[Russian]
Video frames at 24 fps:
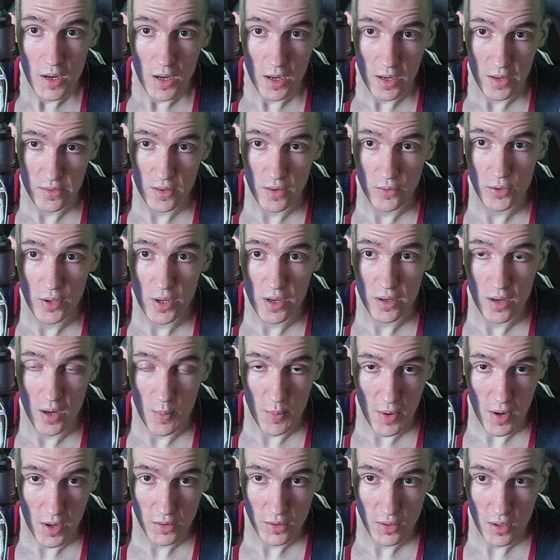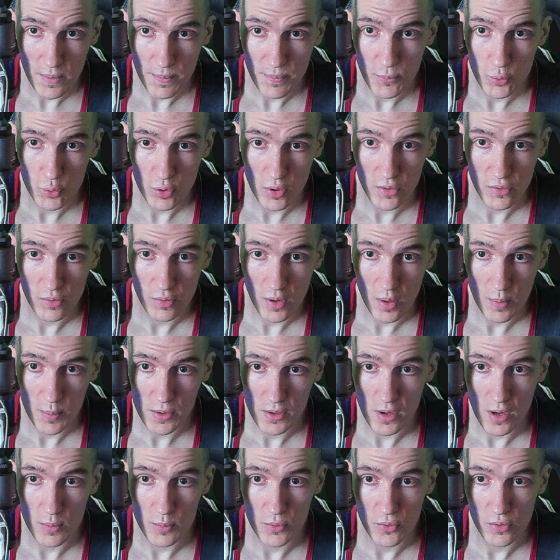Основная команда у нас с
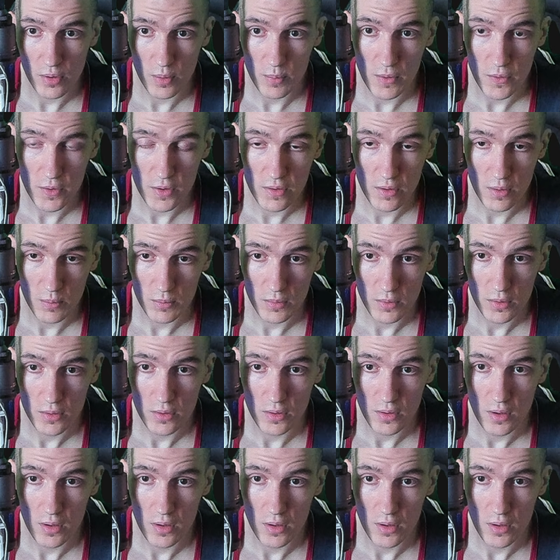вами, как мы с вами видим,